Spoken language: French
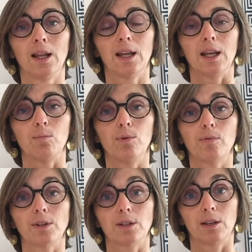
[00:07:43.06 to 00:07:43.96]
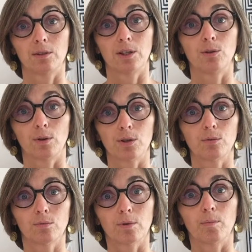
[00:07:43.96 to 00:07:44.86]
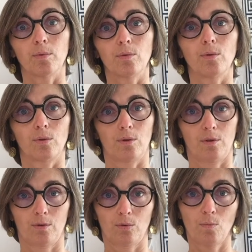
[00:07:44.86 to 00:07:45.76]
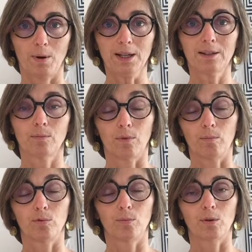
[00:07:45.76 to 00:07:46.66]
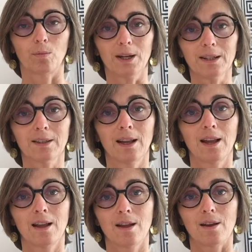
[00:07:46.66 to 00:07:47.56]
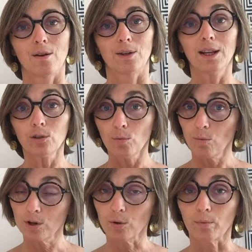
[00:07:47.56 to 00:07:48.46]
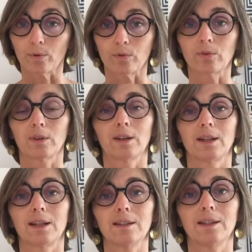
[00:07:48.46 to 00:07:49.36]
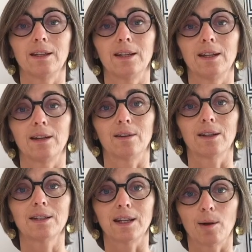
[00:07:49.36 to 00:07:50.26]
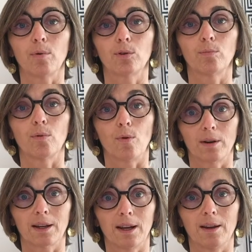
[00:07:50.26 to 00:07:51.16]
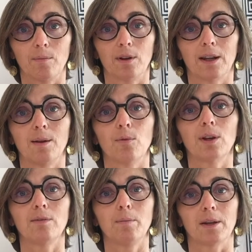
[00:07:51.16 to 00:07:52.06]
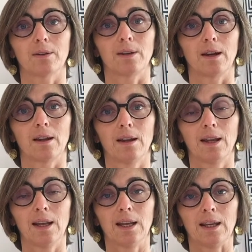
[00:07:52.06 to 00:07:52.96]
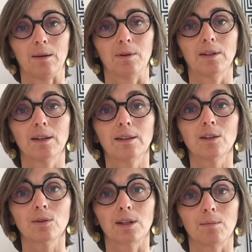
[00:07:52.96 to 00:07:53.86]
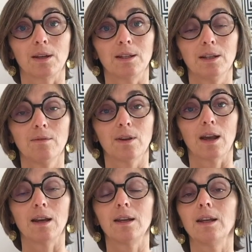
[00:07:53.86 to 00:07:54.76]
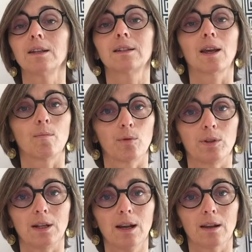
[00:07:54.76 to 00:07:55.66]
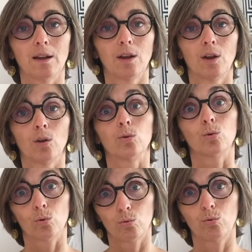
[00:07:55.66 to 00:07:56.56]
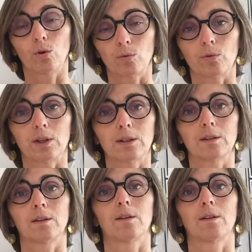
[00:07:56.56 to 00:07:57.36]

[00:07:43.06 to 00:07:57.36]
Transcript: Et puis face à cette situation un peu euh, complexe, plus ou moins complexe, euh, qu'est-ce que moi j'en pense euh, qu'est-ce qui, est, important pour moi quel est, mon avis personnel Eh bien cette intelligence adaptative, elle est extrêmement utile, surtout dans le contexte